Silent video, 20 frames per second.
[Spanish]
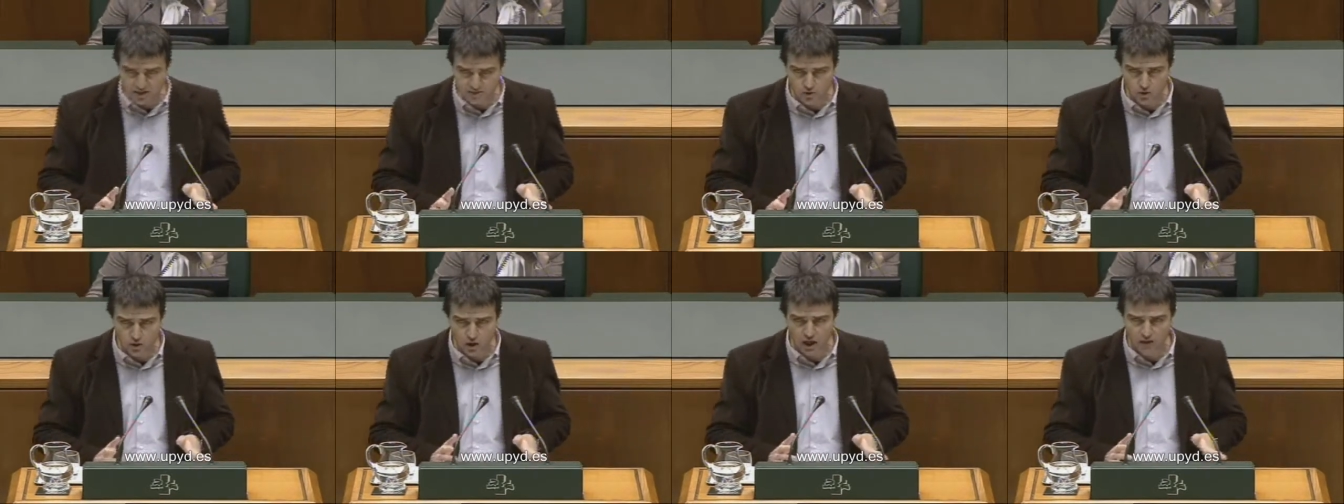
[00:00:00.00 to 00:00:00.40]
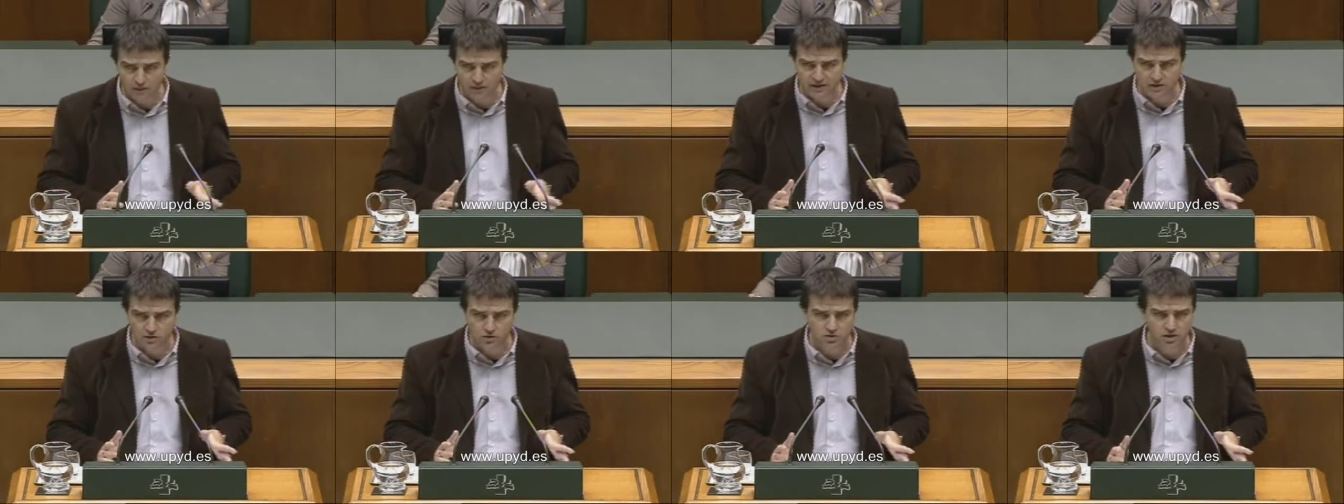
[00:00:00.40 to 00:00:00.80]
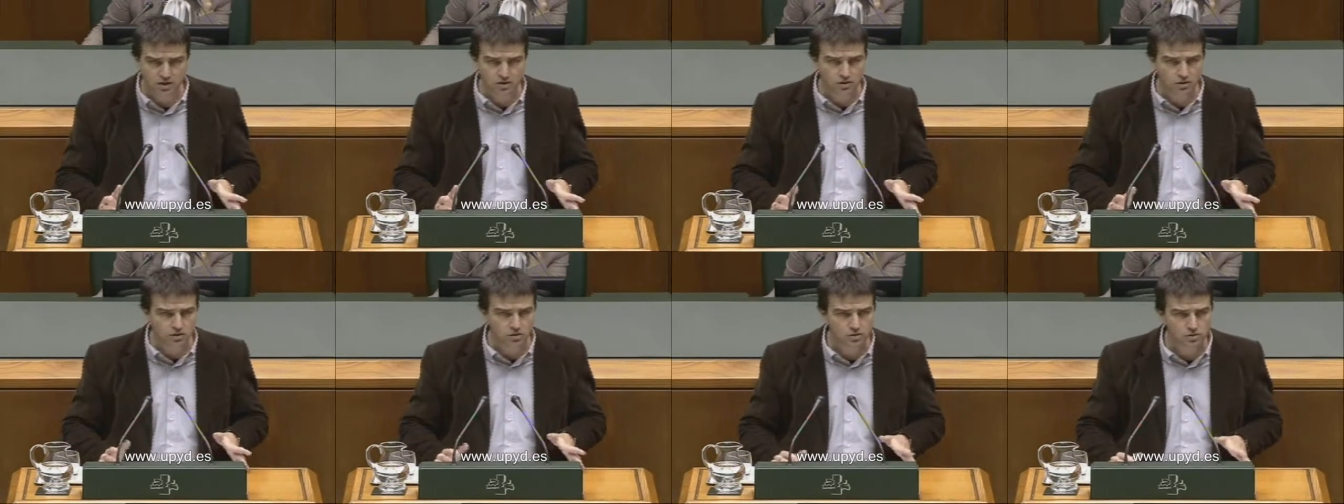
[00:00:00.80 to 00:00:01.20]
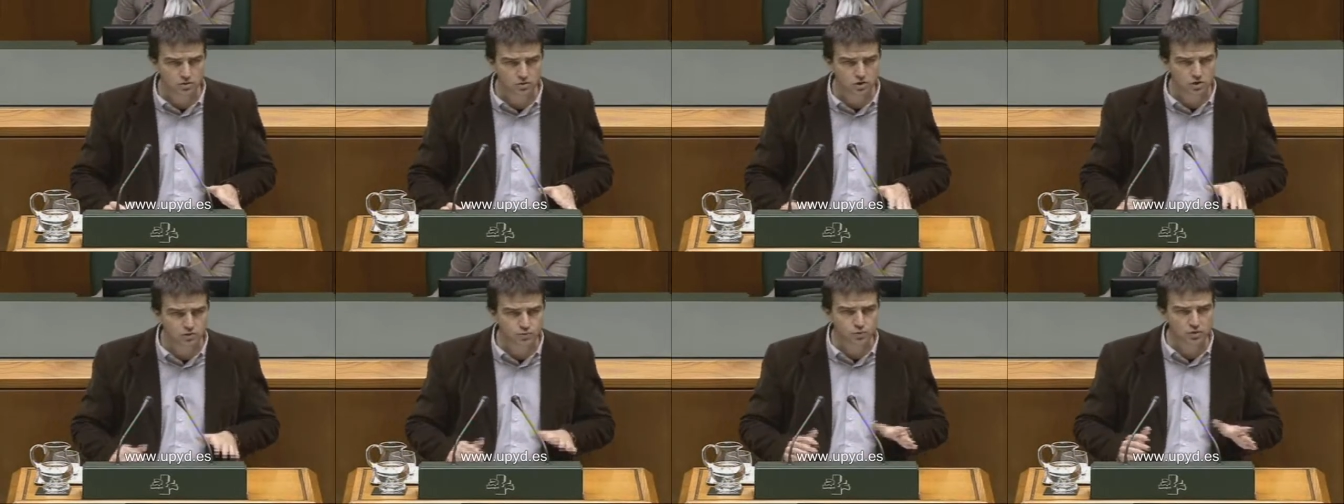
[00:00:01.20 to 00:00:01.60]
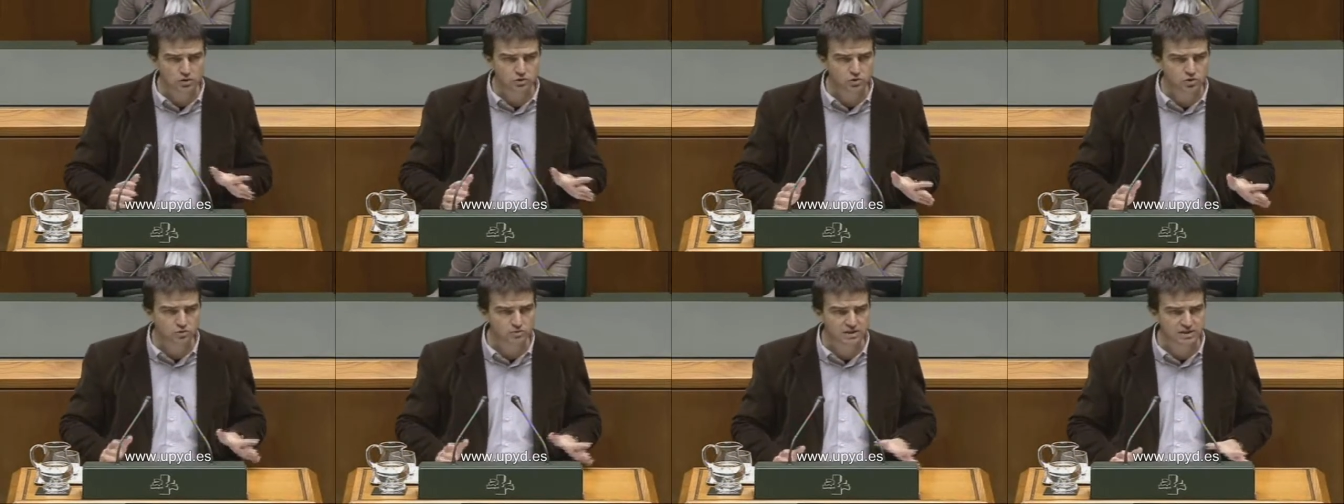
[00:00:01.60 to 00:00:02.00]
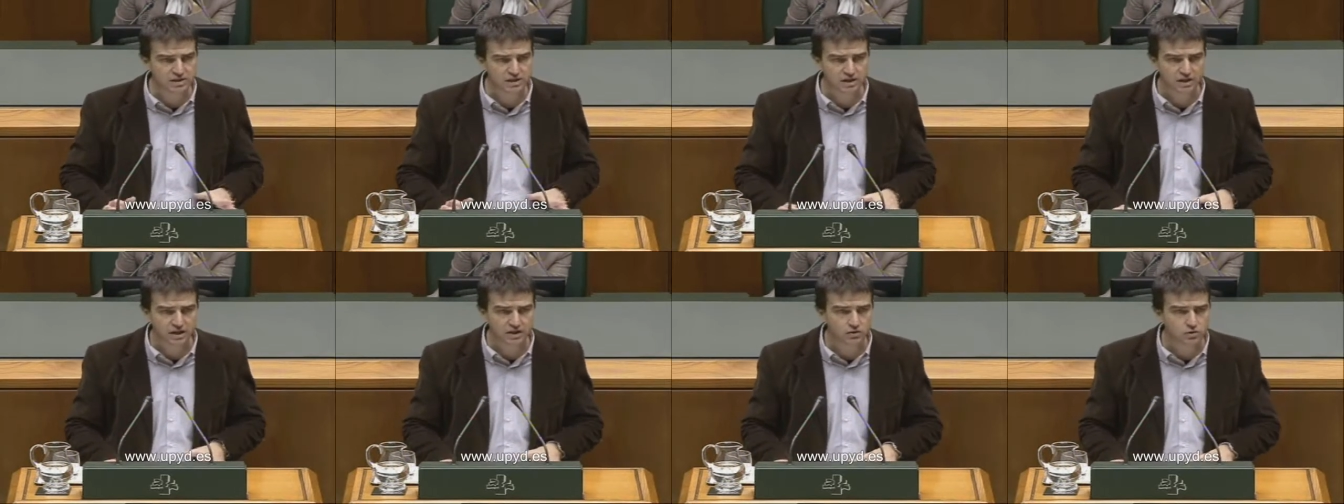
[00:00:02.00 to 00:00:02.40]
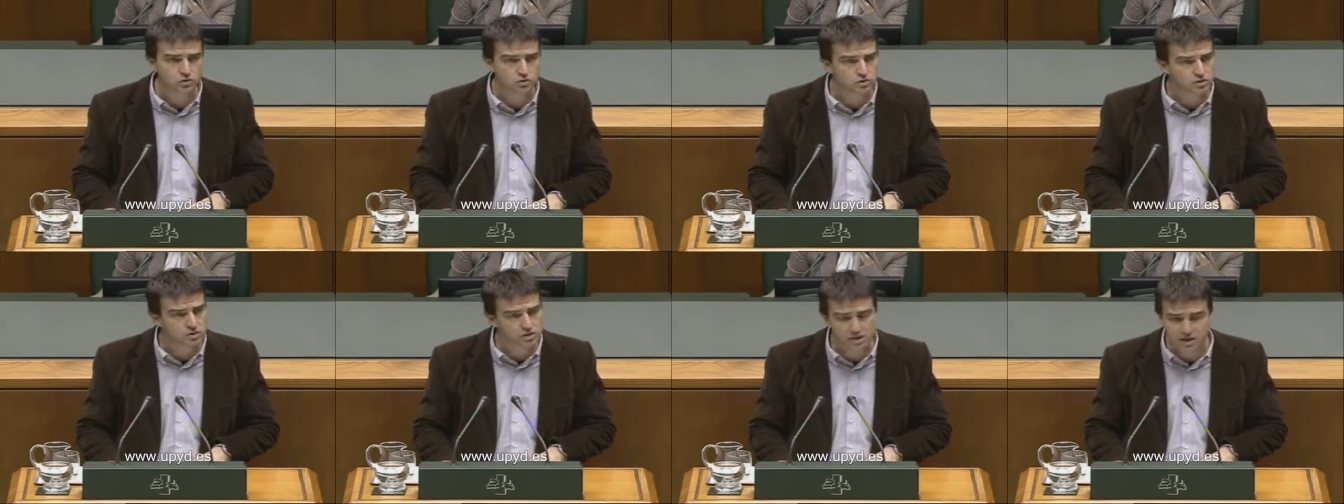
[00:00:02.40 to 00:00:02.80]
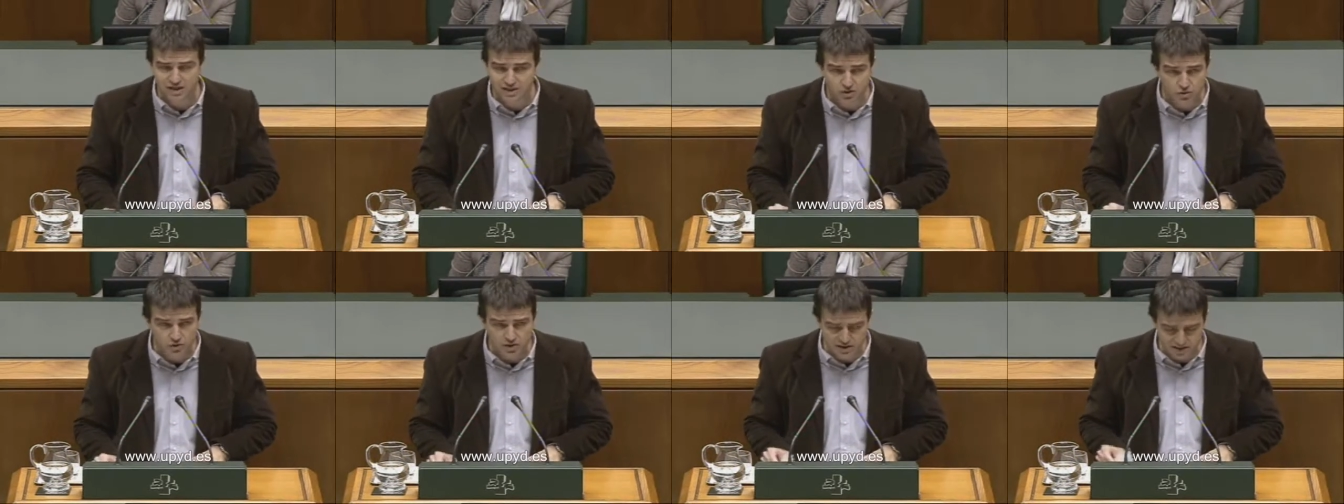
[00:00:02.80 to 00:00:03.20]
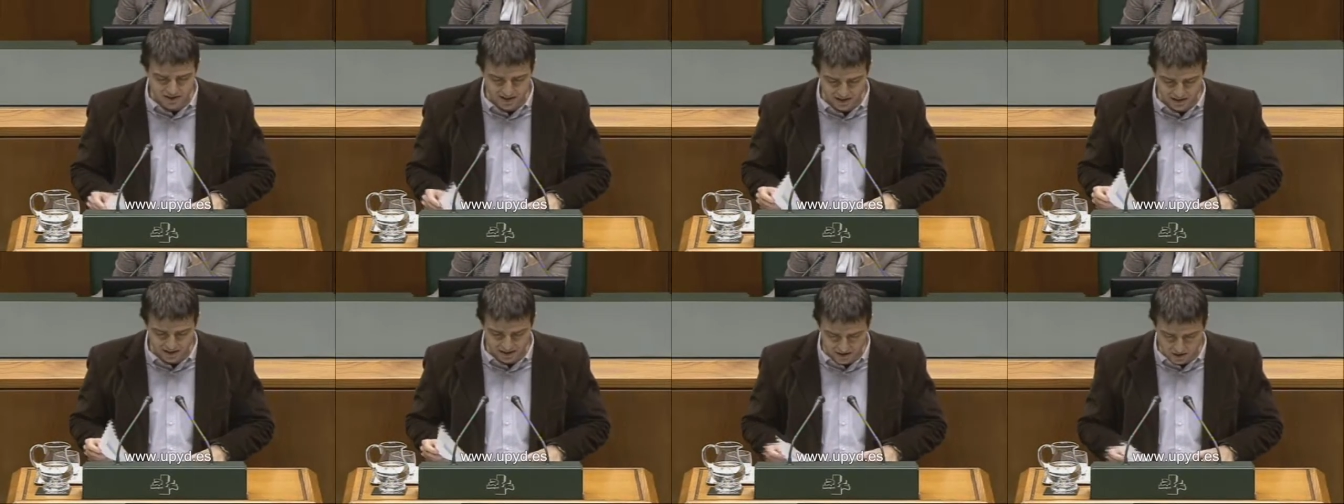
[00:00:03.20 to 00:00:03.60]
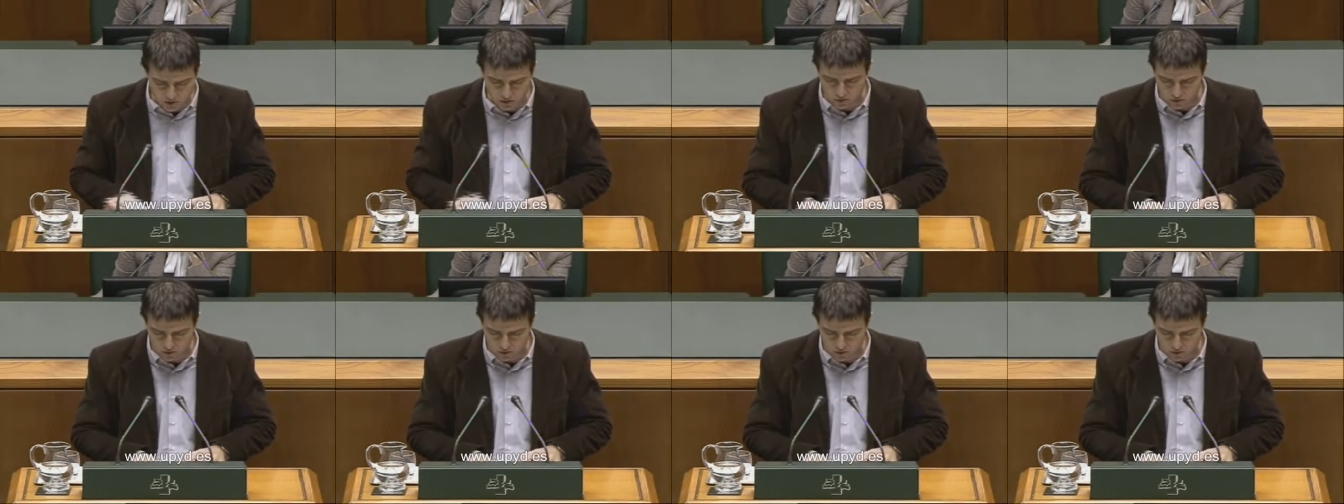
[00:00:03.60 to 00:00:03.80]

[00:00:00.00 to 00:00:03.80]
abarrotando los puertos más cercanos. Y no es el caso.